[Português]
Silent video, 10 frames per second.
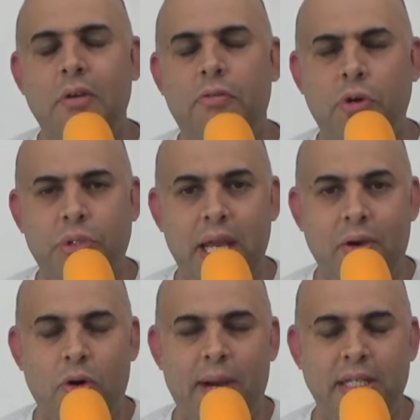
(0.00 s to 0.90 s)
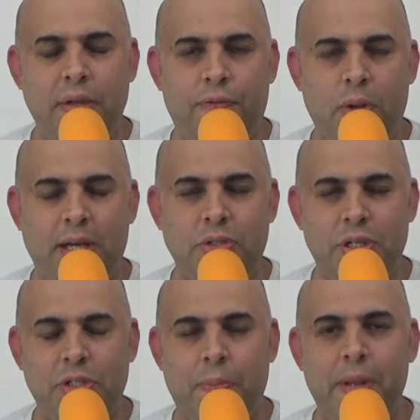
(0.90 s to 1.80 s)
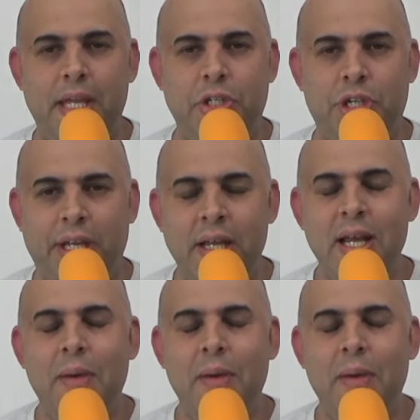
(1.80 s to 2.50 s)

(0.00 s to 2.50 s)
Voltei com mais informações do peixe.